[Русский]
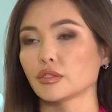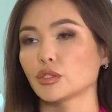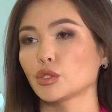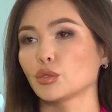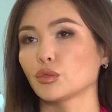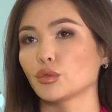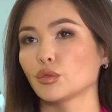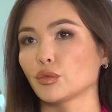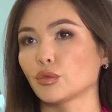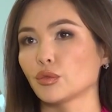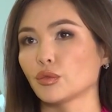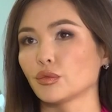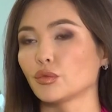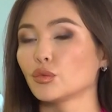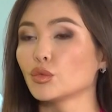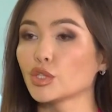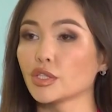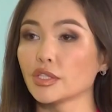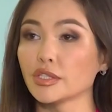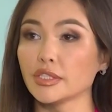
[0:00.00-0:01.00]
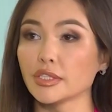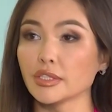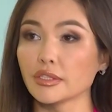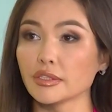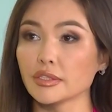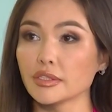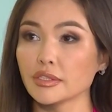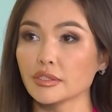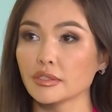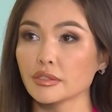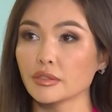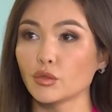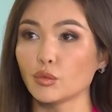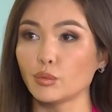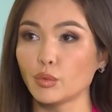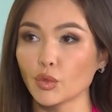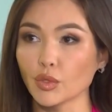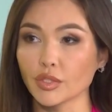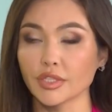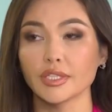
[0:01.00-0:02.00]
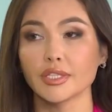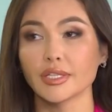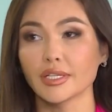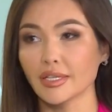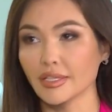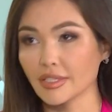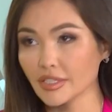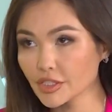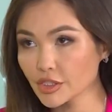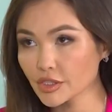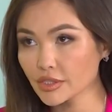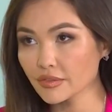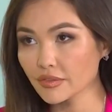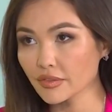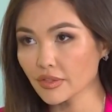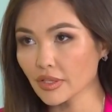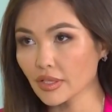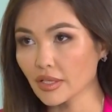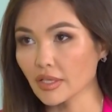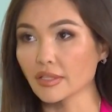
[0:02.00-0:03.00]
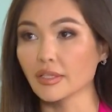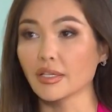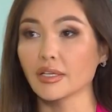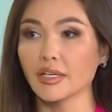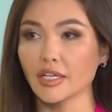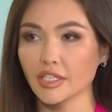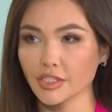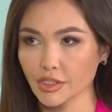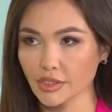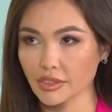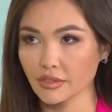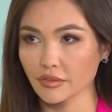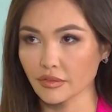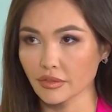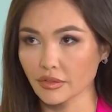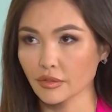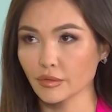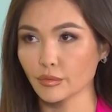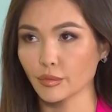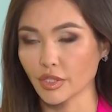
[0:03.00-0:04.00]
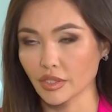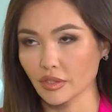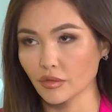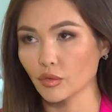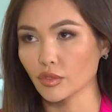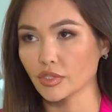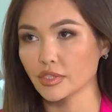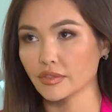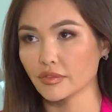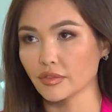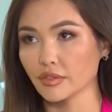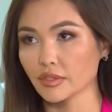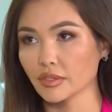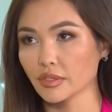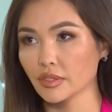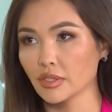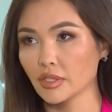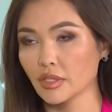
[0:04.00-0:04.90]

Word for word: что нужно делать упор не на количество, а на качество продовольствия.